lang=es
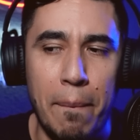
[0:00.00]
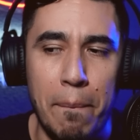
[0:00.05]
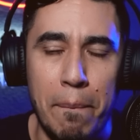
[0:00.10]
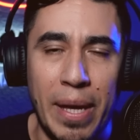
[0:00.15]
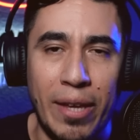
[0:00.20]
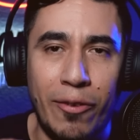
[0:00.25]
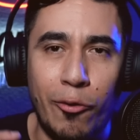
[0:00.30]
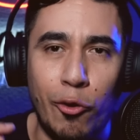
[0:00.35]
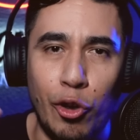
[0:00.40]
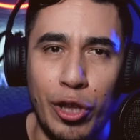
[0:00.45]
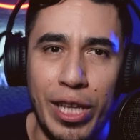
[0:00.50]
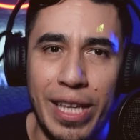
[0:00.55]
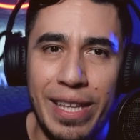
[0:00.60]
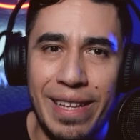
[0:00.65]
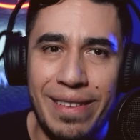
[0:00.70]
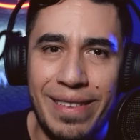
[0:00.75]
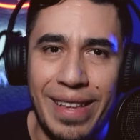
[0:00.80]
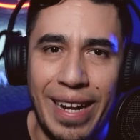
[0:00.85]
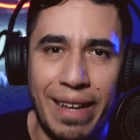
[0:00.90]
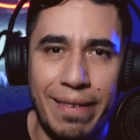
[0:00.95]
Me escondí
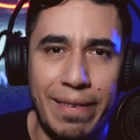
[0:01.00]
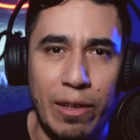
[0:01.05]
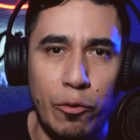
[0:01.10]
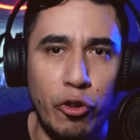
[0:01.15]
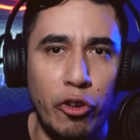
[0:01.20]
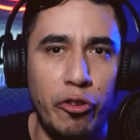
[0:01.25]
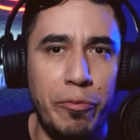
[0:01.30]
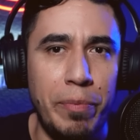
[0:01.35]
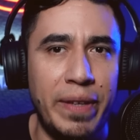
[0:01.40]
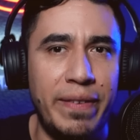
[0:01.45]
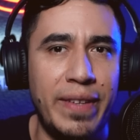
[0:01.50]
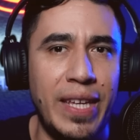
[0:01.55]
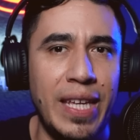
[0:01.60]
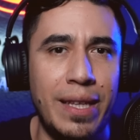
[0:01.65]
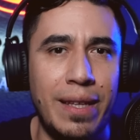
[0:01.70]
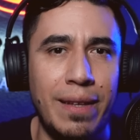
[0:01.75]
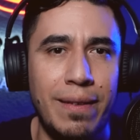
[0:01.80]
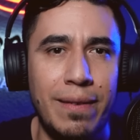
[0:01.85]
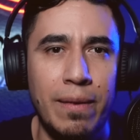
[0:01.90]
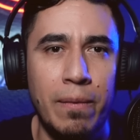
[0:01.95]
detrás de unos
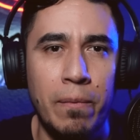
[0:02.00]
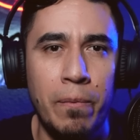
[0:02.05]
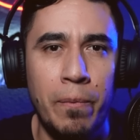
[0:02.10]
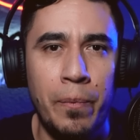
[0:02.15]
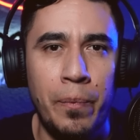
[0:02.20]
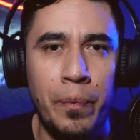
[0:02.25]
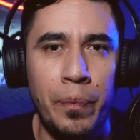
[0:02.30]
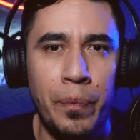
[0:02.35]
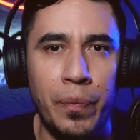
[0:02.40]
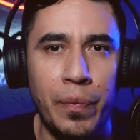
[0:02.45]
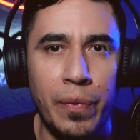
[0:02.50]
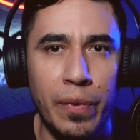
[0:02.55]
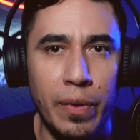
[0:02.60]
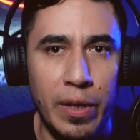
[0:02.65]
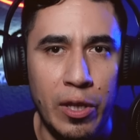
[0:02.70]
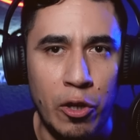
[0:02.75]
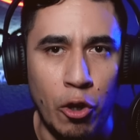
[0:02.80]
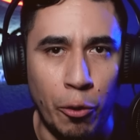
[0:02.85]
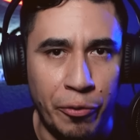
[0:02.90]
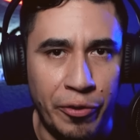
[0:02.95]
mezquites
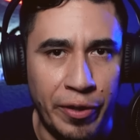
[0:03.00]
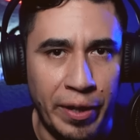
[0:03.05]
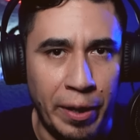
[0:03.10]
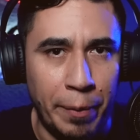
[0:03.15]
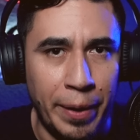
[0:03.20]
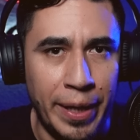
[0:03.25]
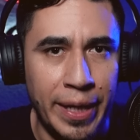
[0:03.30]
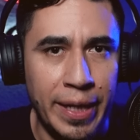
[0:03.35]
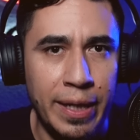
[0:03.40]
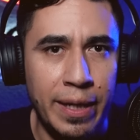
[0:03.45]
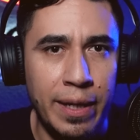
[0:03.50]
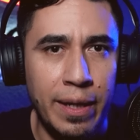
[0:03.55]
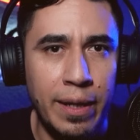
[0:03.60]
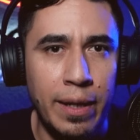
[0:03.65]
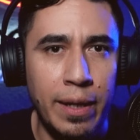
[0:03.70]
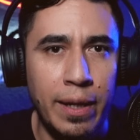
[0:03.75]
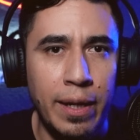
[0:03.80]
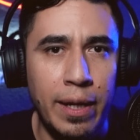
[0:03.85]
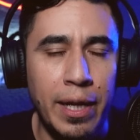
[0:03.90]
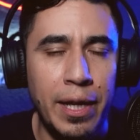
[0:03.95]
y observé
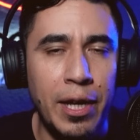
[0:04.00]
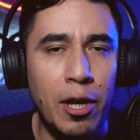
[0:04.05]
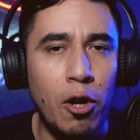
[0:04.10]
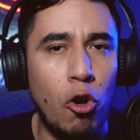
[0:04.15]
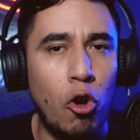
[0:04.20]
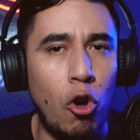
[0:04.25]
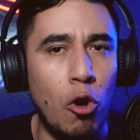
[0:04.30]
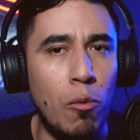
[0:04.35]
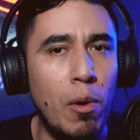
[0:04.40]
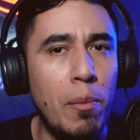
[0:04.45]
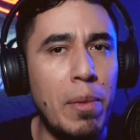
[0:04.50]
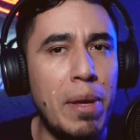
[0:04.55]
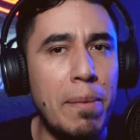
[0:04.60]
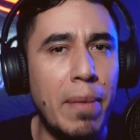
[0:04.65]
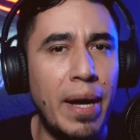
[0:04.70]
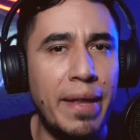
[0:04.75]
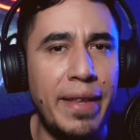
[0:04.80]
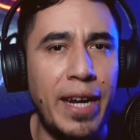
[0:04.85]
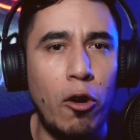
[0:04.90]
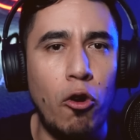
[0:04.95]
cómo mi
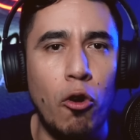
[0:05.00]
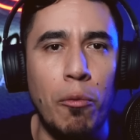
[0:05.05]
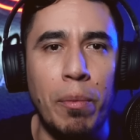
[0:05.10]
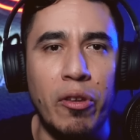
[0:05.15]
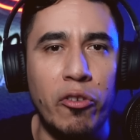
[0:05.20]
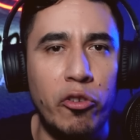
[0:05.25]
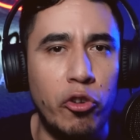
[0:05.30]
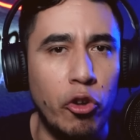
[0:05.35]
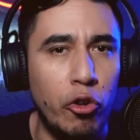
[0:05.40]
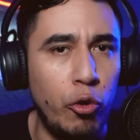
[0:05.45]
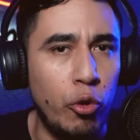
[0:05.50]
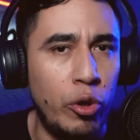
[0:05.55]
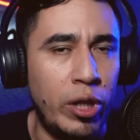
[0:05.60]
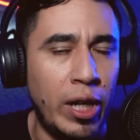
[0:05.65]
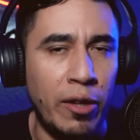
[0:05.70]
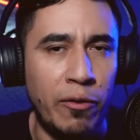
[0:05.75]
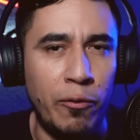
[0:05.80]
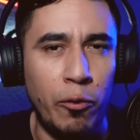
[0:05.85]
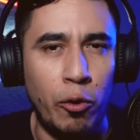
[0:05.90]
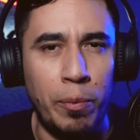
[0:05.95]
madre comenzó su
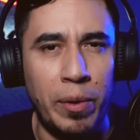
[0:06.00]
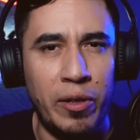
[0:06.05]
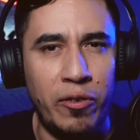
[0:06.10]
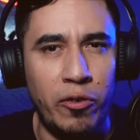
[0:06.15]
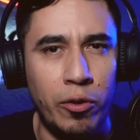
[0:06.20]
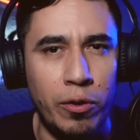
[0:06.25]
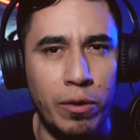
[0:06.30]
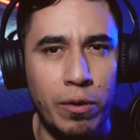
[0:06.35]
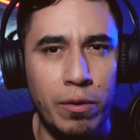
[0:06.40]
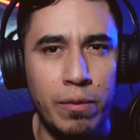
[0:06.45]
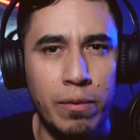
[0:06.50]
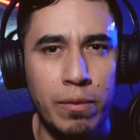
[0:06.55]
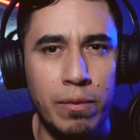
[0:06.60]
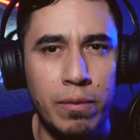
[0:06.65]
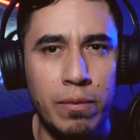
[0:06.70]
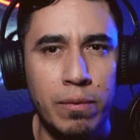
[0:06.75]
transformación